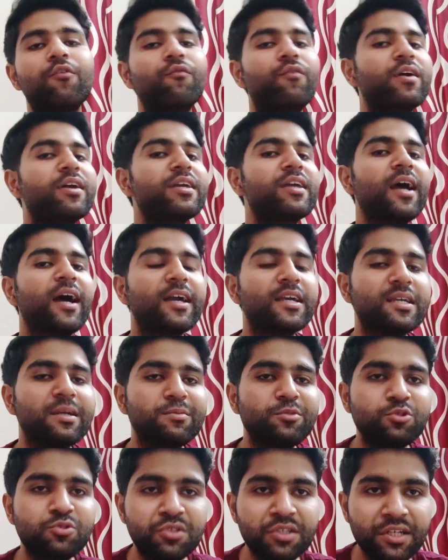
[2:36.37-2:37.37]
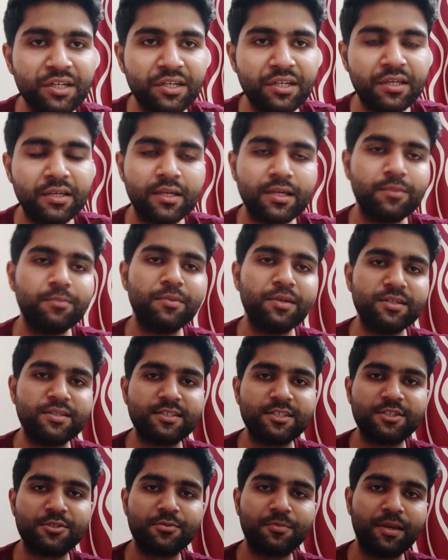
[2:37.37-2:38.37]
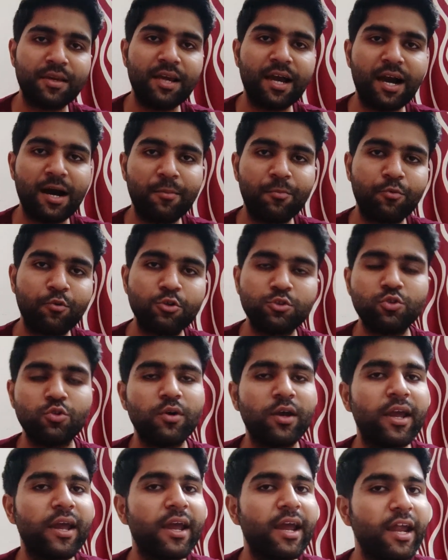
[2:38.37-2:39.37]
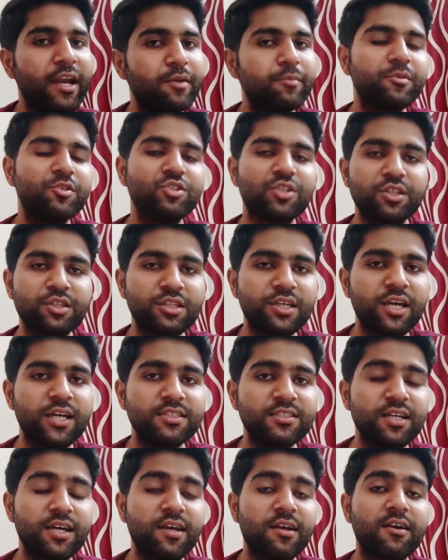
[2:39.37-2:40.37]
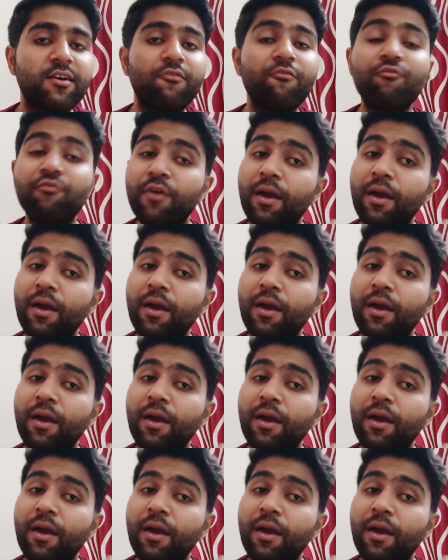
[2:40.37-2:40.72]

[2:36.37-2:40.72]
वही आई एम सी टी के बेसिस पे आपको जो है एडमिशन दिया जाएगा